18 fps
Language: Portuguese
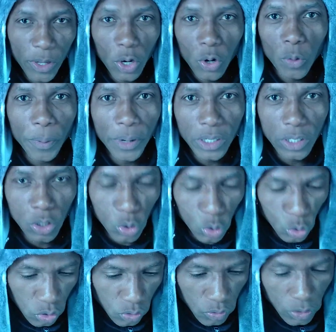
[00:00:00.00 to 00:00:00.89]
ninguém compartilha
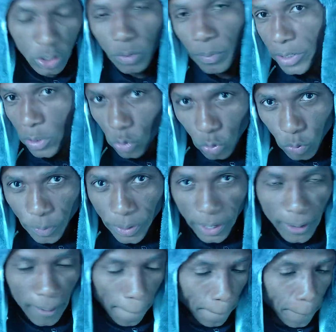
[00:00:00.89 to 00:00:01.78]
nossos vídeos, mas tudo
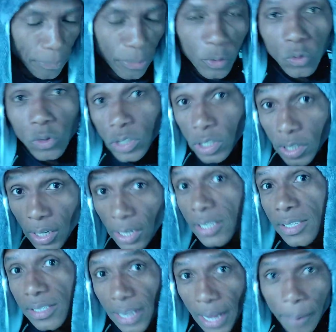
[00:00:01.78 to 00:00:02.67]
bem. Um dia,
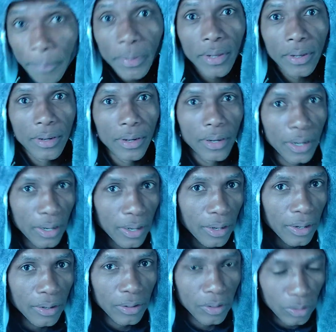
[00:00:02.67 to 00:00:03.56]
quem sabe, né?
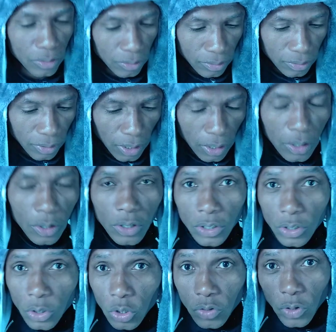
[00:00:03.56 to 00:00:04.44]

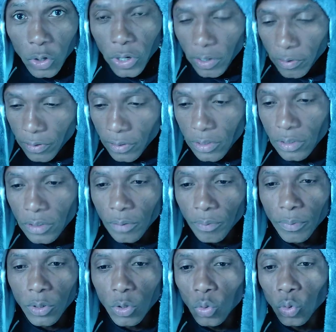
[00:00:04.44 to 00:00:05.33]
Deus vai falar assim,
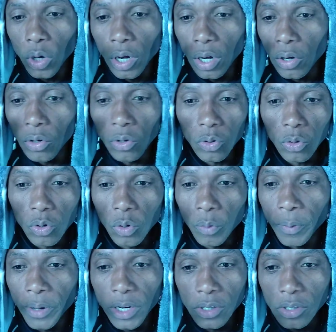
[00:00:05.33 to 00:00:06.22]
pessoal,
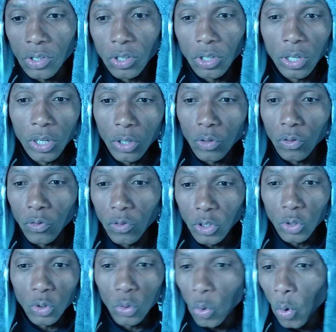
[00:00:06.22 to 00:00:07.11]
compartilhem o
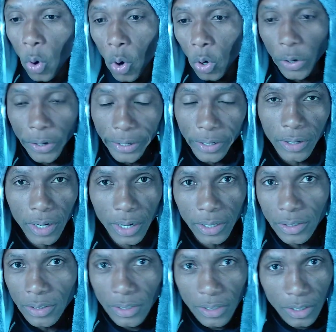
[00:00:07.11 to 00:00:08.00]
vídeo do Gore.
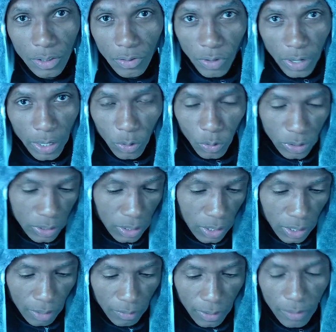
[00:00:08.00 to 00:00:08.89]
Aí vocês vai coisar
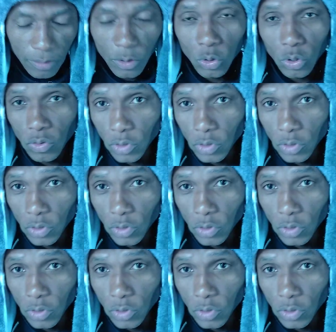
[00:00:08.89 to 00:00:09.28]
e vai ver os